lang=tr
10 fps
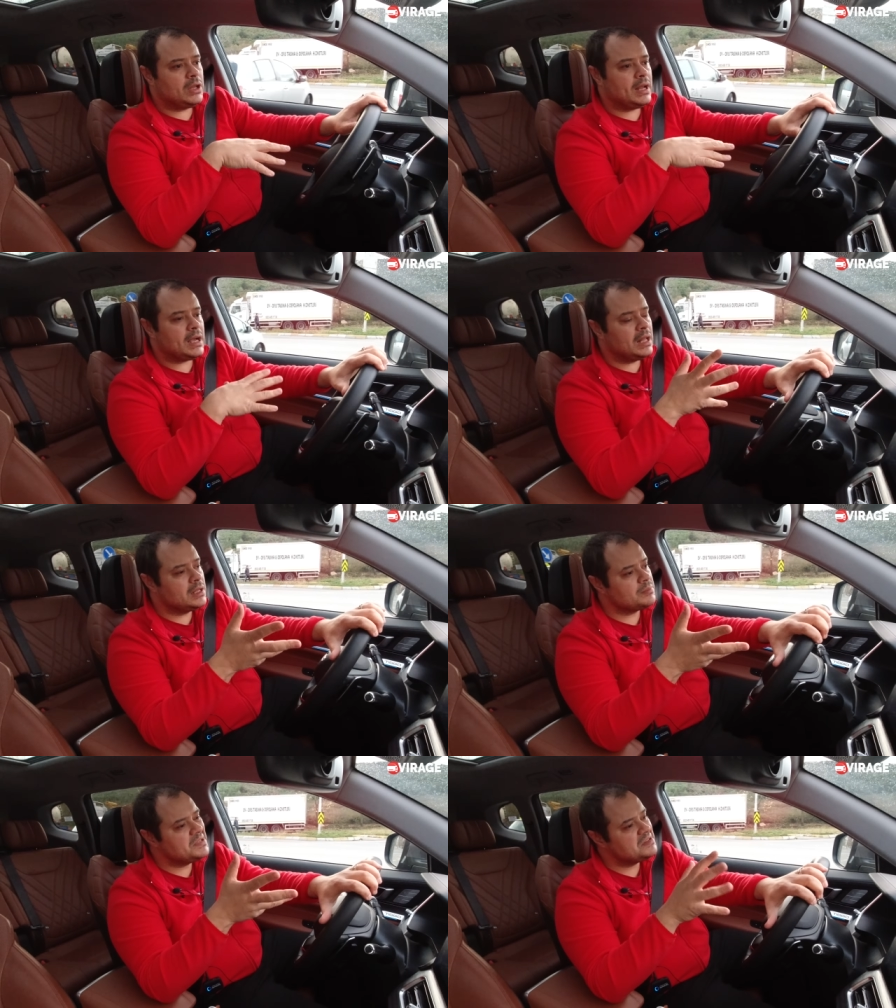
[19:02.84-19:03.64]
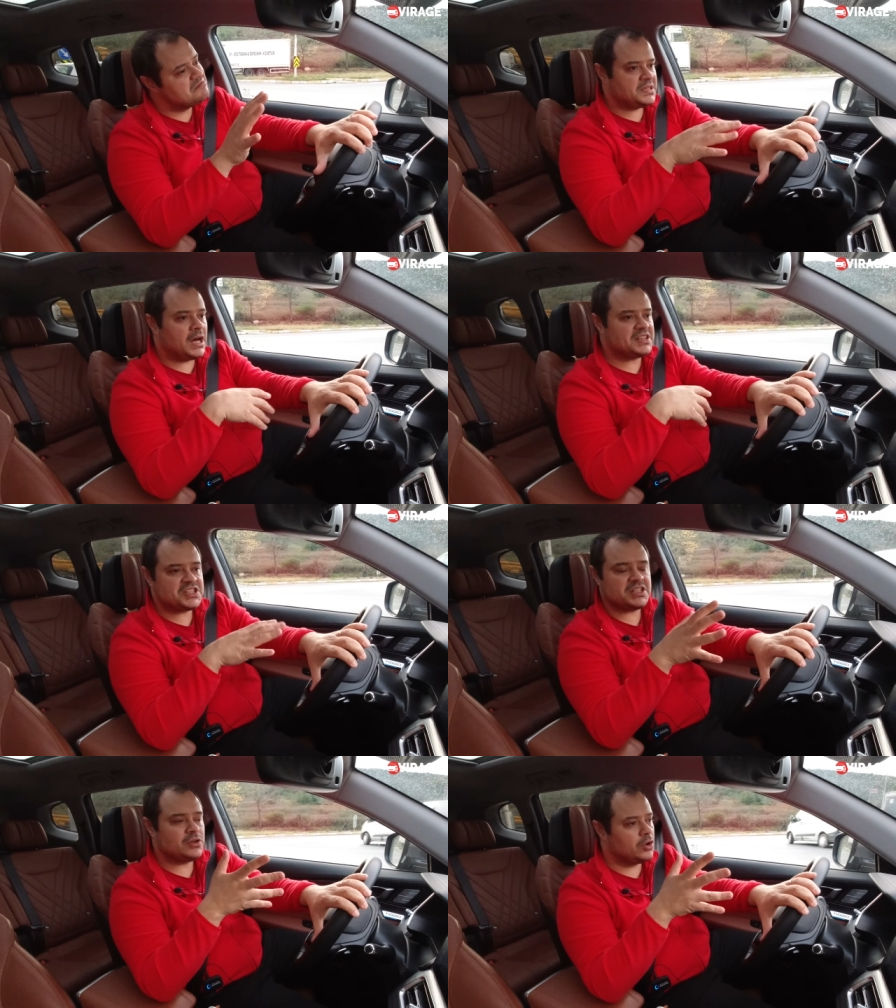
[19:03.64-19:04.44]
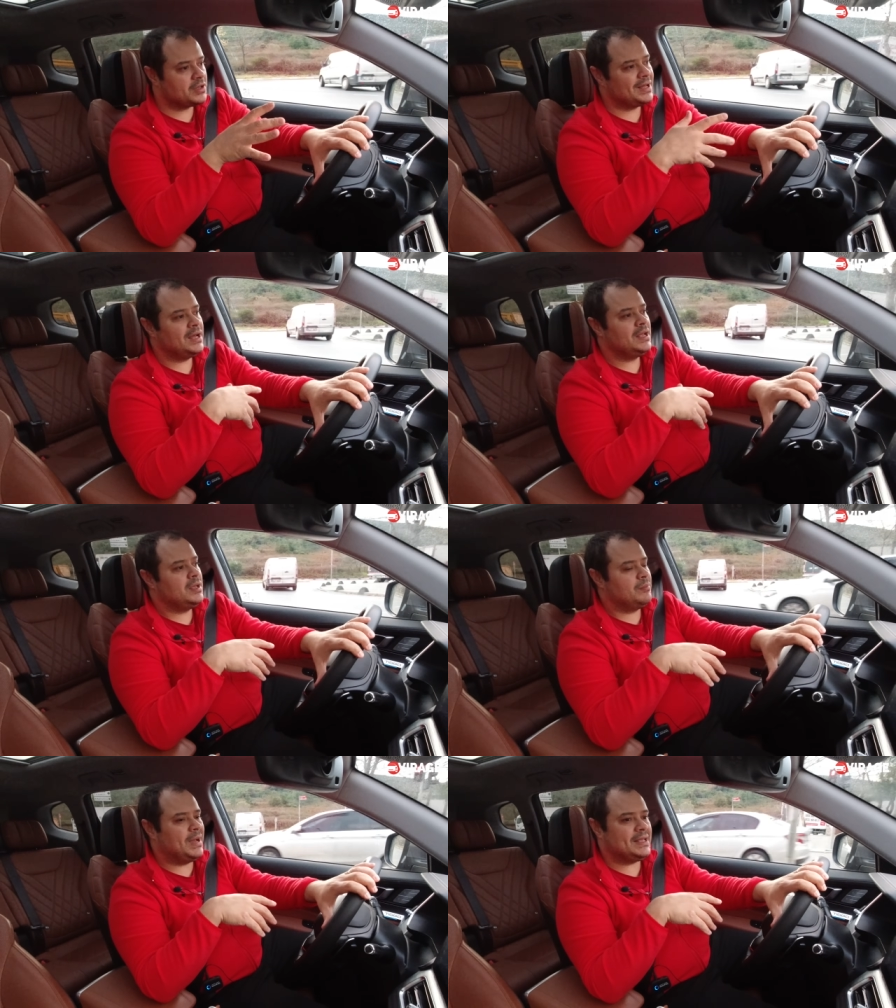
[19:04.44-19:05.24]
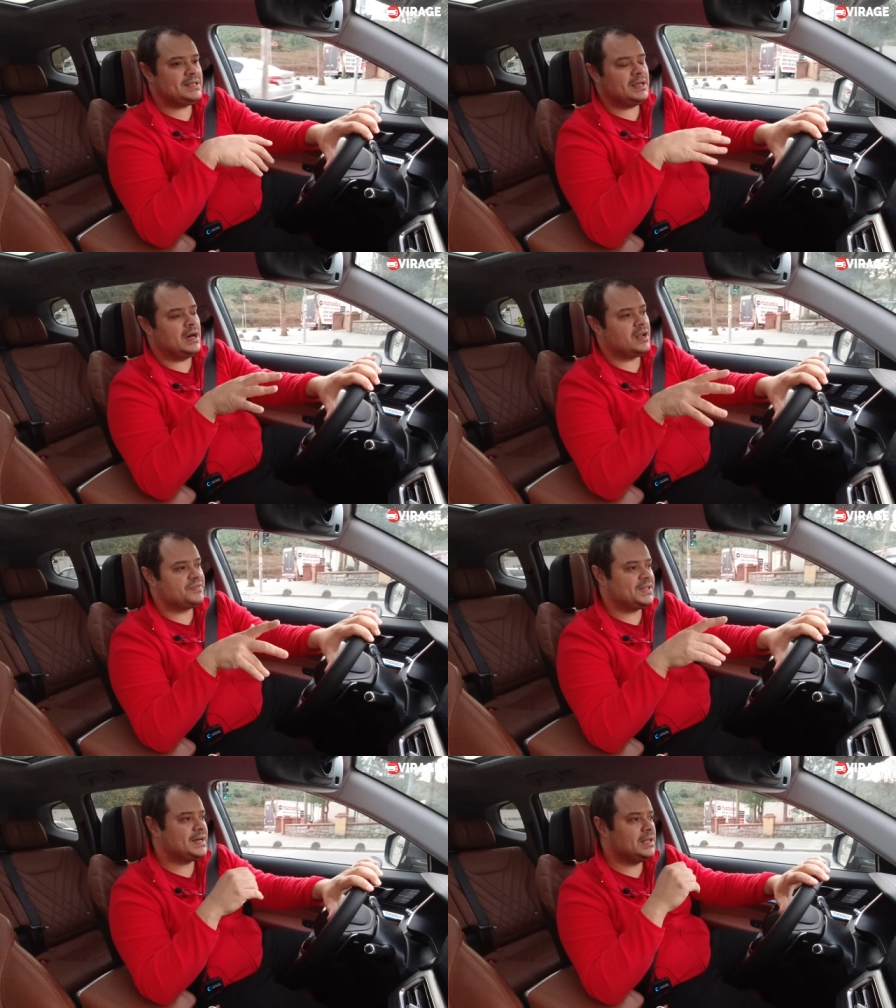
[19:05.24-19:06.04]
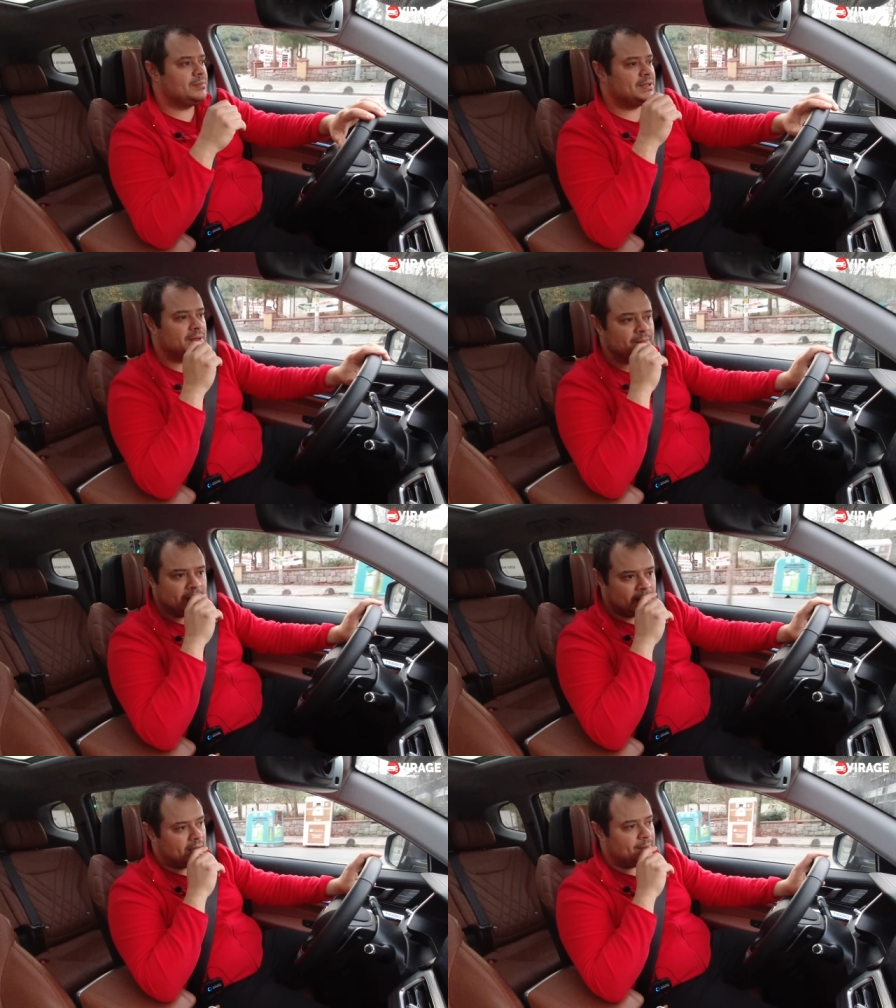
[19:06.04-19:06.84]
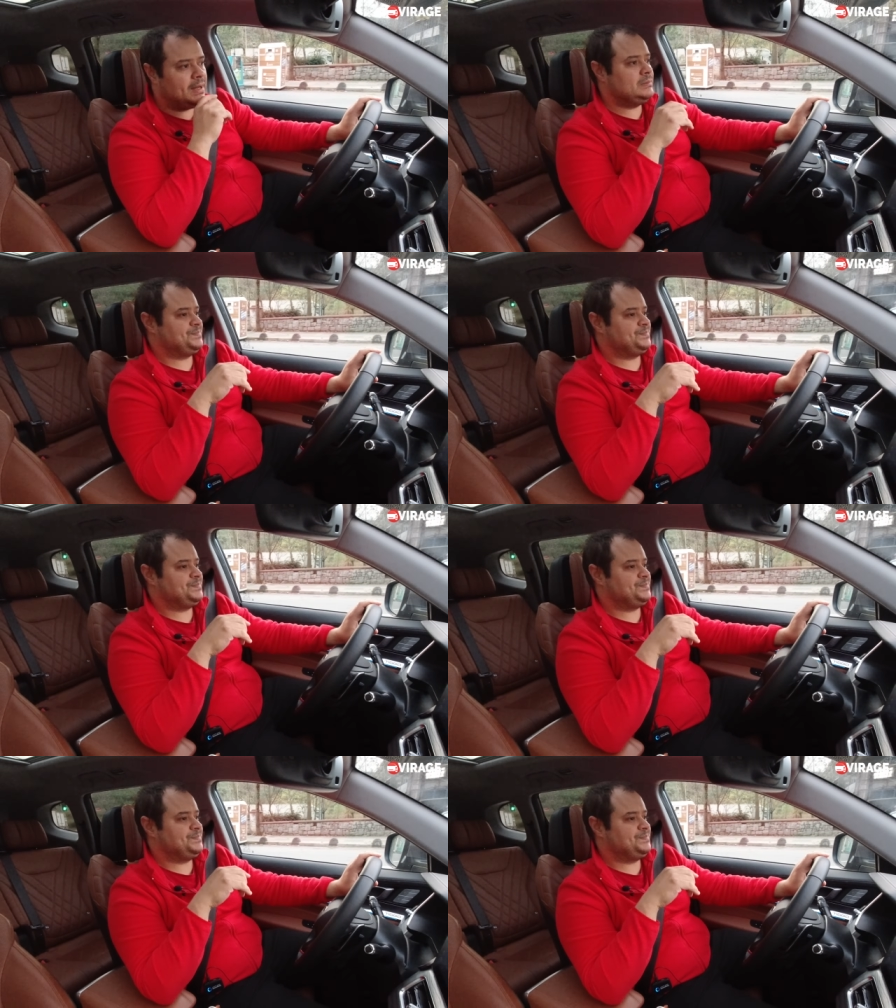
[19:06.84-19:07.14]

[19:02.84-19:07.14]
olarak alır mıyım tartışılır. Orada belki Araf'ta kalabilirim. Ama